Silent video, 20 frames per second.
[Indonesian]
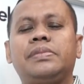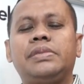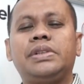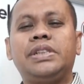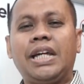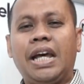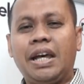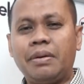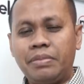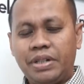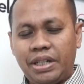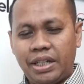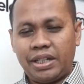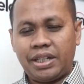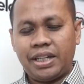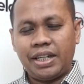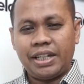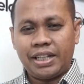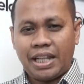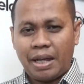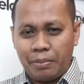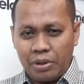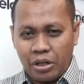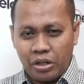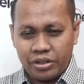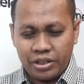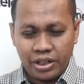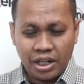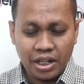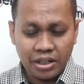DM di IG kita
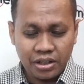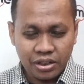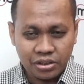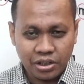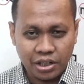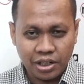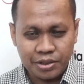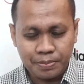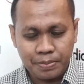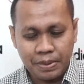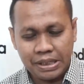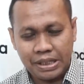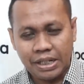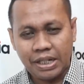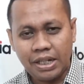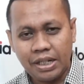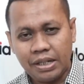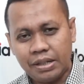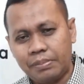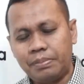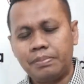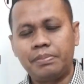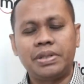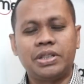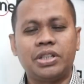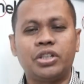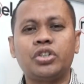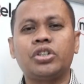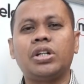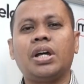Melodia underscore SBY
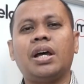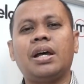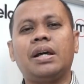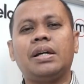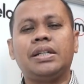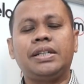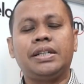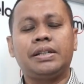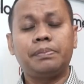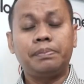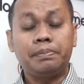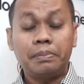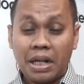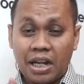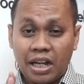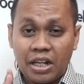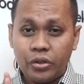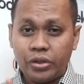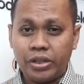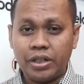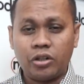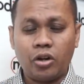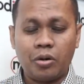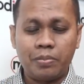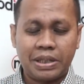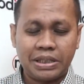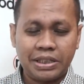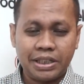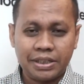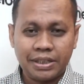bisa juga melalui
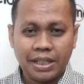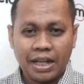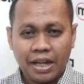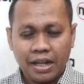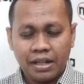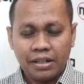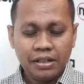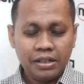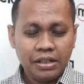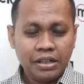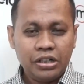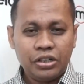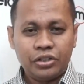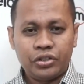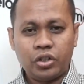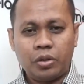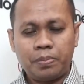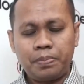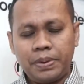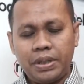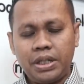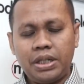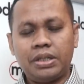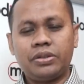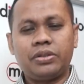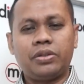e-commerce kita Shopee,